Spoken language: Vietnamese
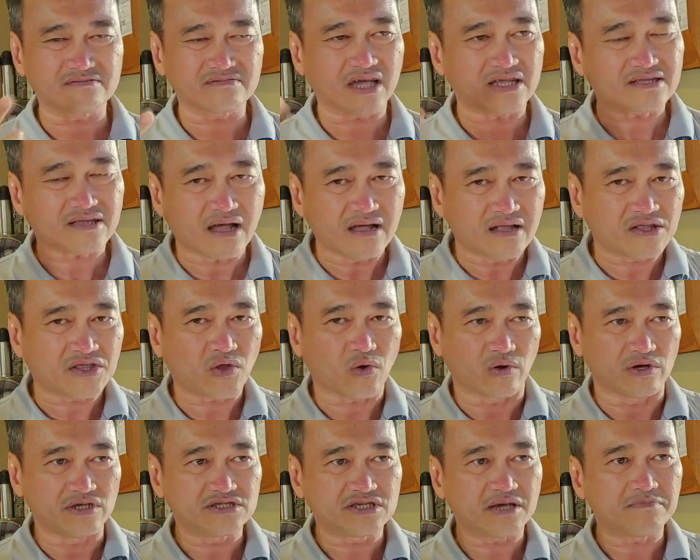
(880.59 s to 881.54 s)
cái tên
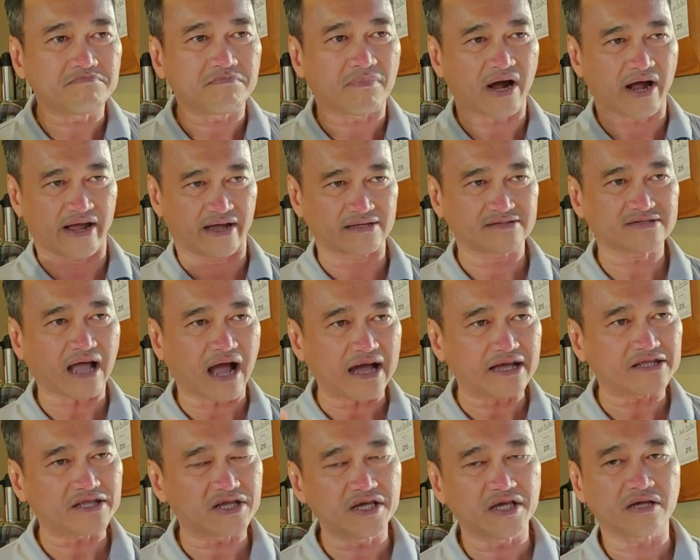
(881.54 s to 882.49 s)
tuổi trên mạng
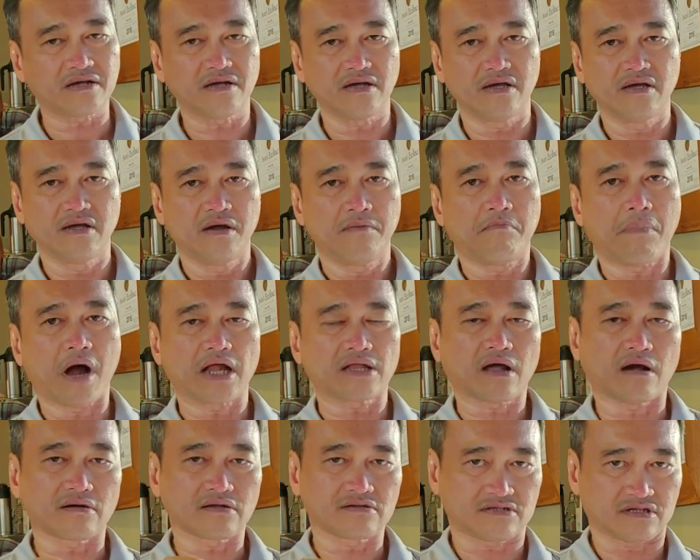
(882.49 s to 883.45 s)
tai tiếng, mà
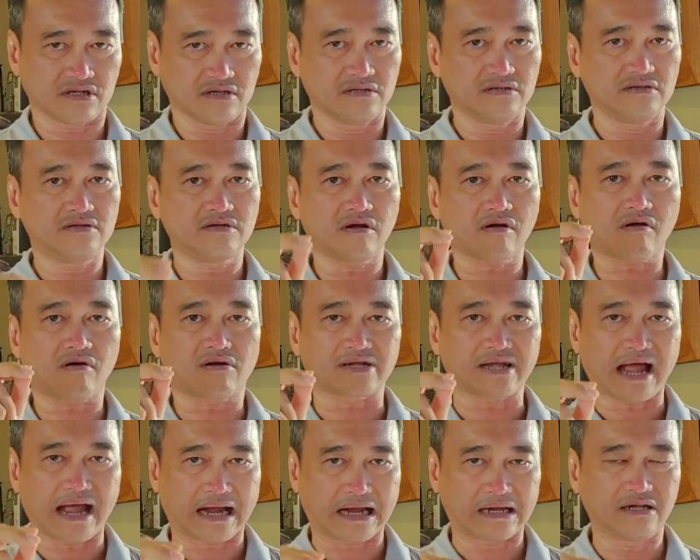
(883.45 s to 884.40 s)
thật sự nó còn
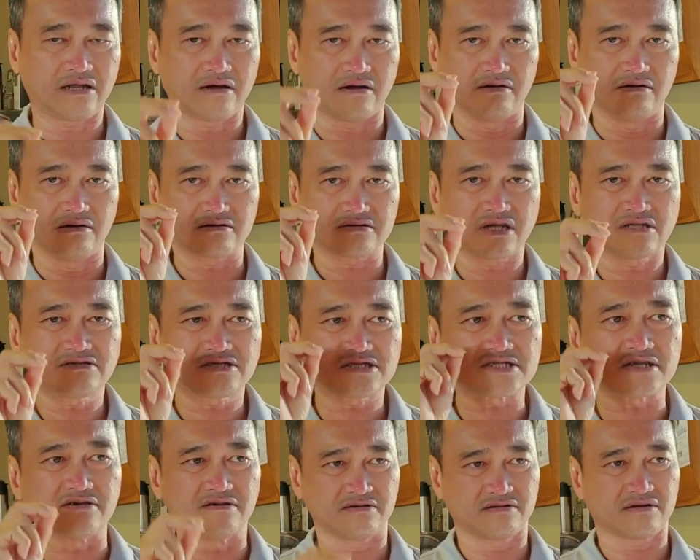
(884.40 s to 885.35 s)
ảnh hưởng đến
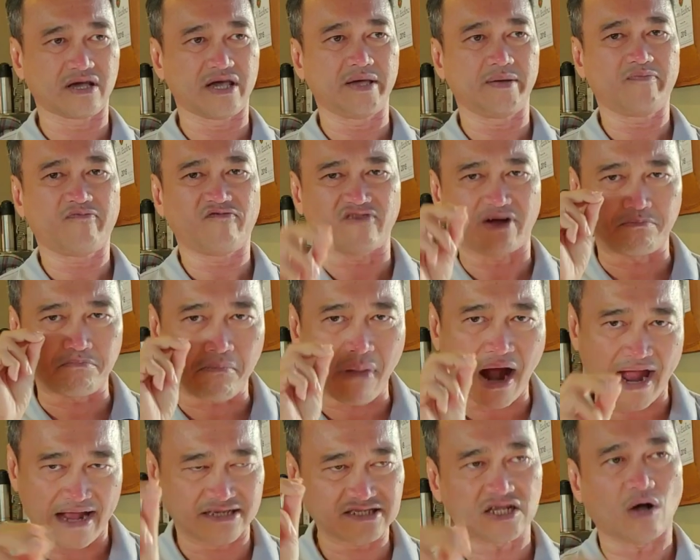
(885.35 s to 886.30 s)
sự nghiệp và
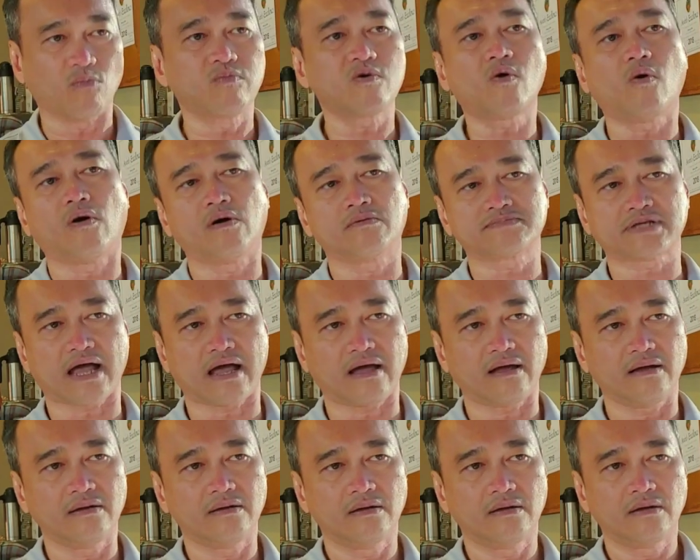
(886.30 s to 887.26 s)
mạng sống của ông ta.
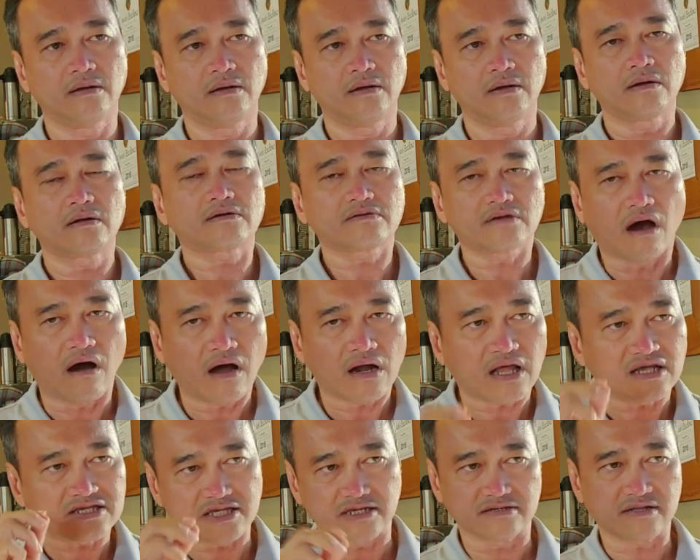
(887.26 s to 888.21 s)
Đó
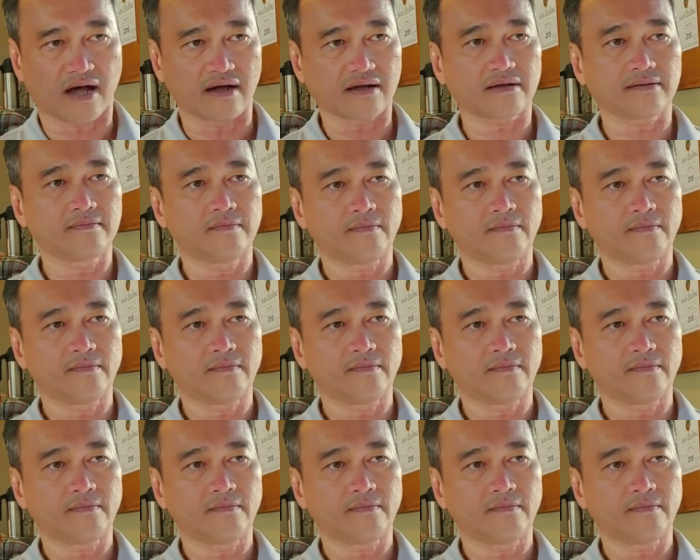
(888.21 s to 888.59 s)
là sự thật.